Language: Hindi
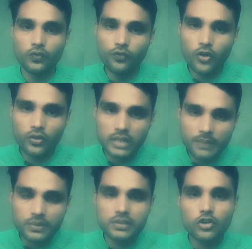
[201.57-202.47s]
वो होता है
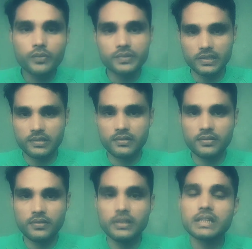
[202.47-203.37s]
आपका सिनॉप्सिस
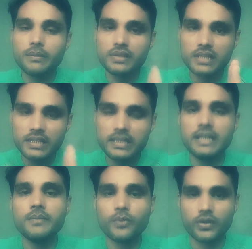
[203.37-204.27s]
इसका बेसिकली
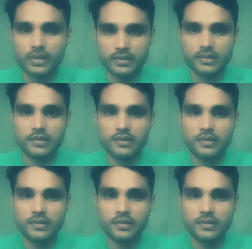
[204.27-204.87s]
यही इंपॉर्टेंस